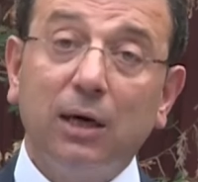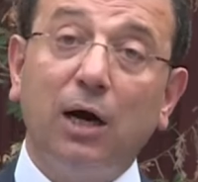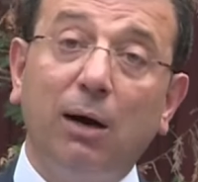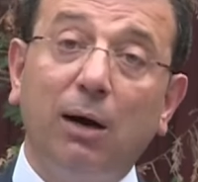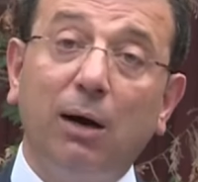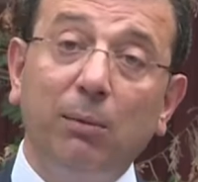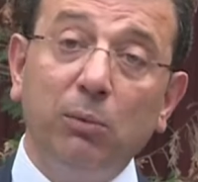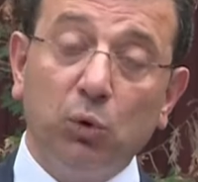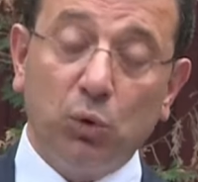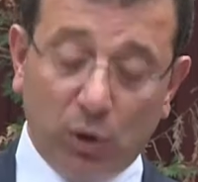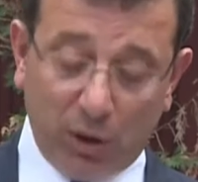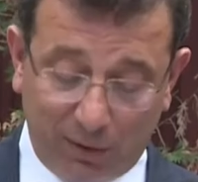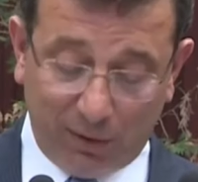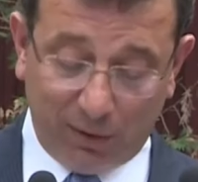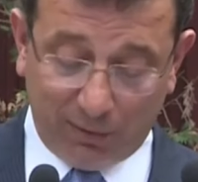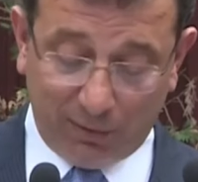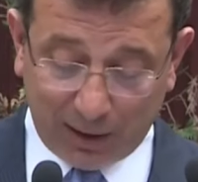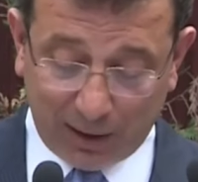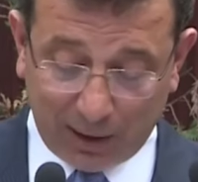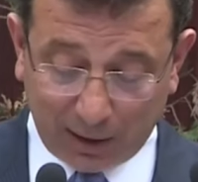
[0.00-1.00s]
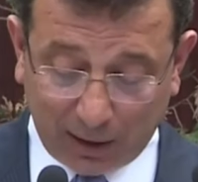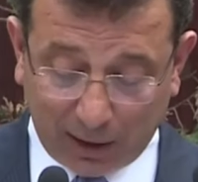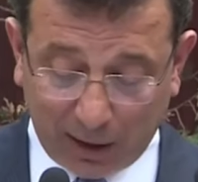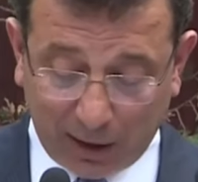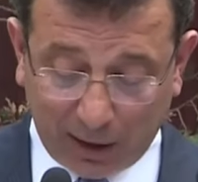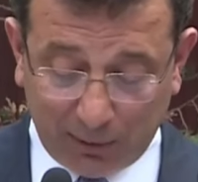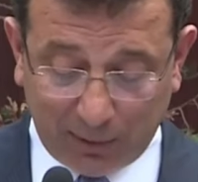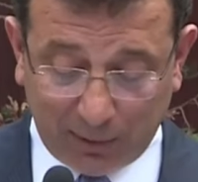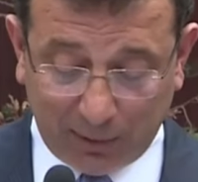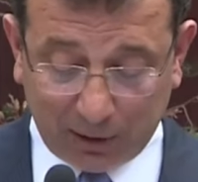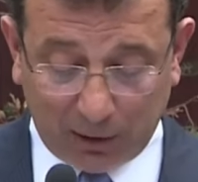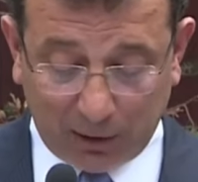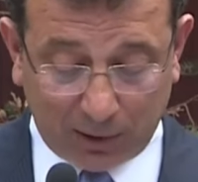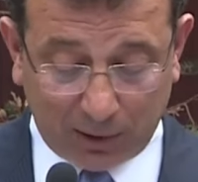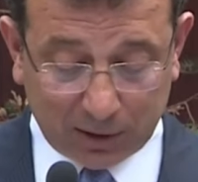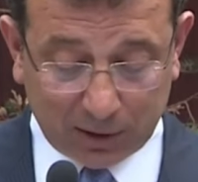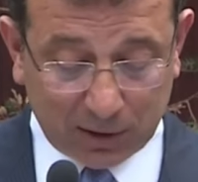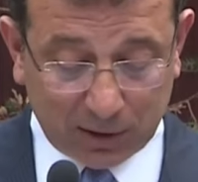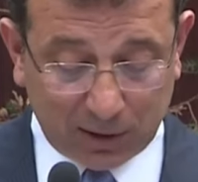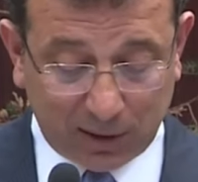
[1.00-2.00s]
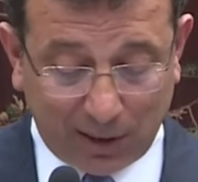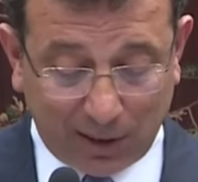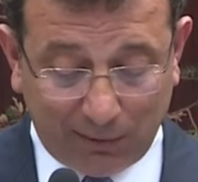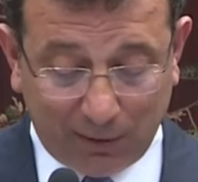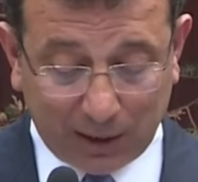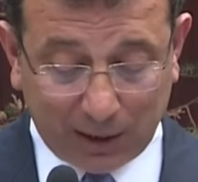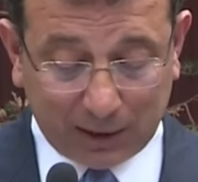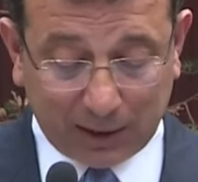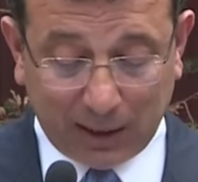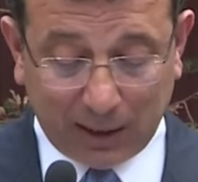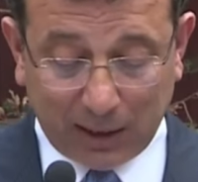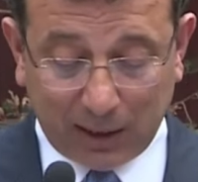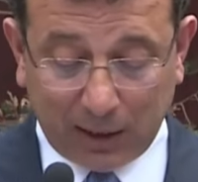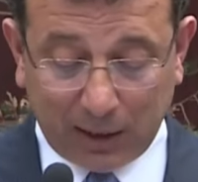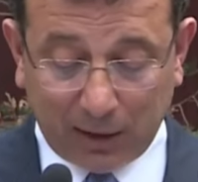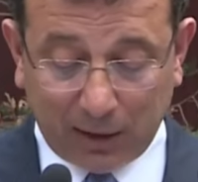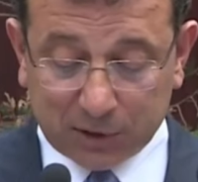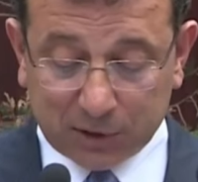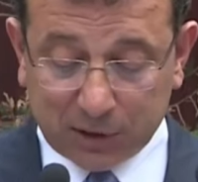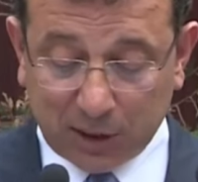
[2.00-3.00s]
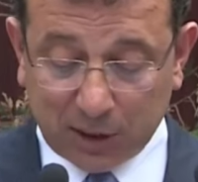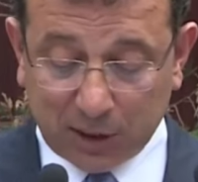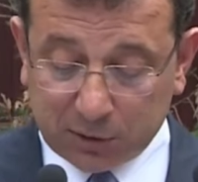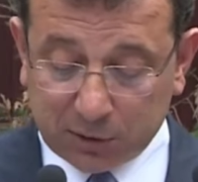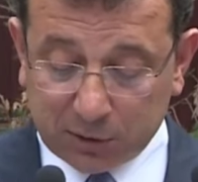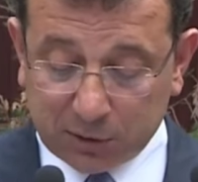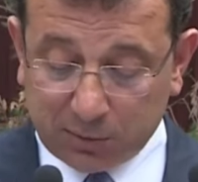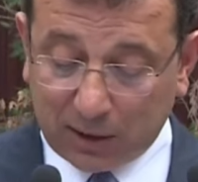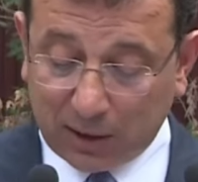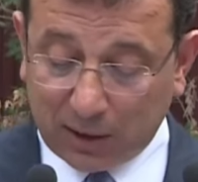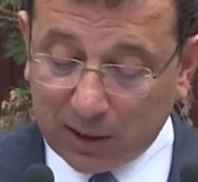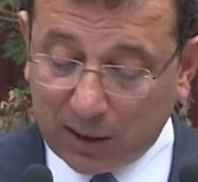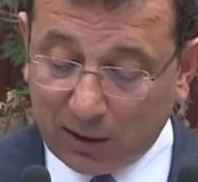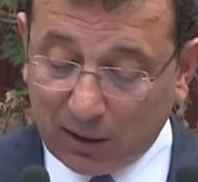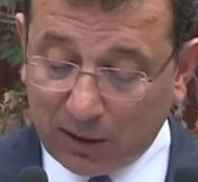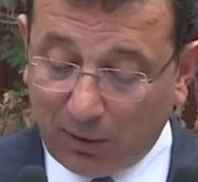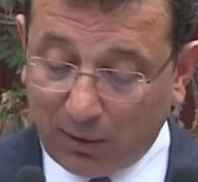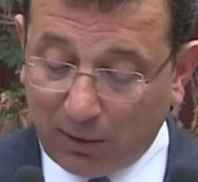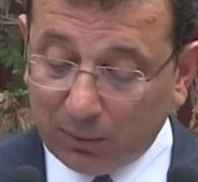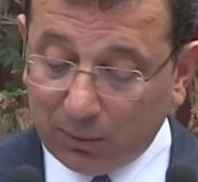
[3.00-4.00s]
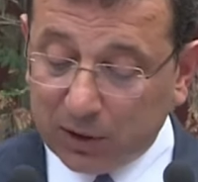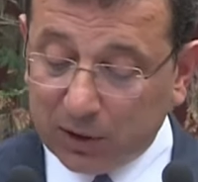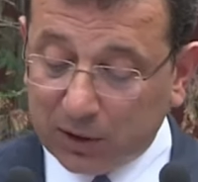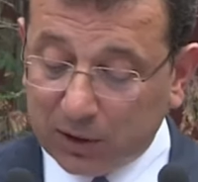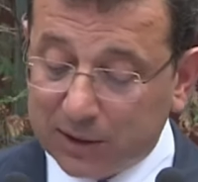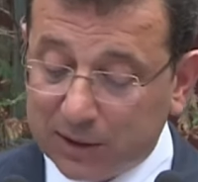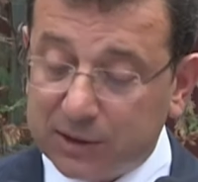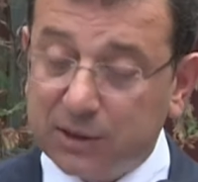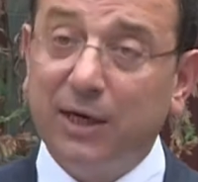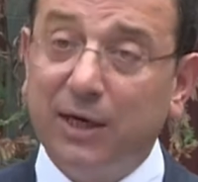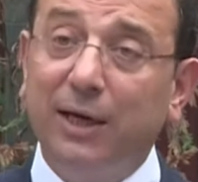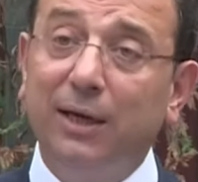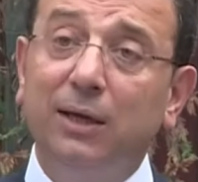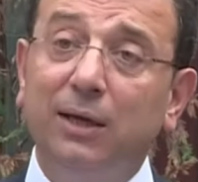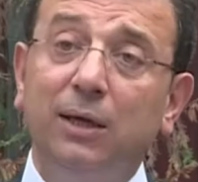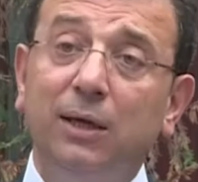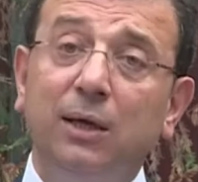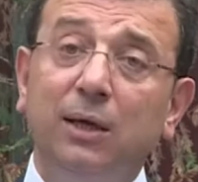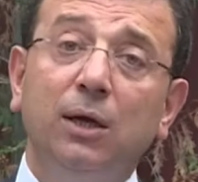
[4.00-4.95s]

kamu görevlilerine kayım atanmasının devlet geleneğimize, hizmetlerin devamlı ilkesine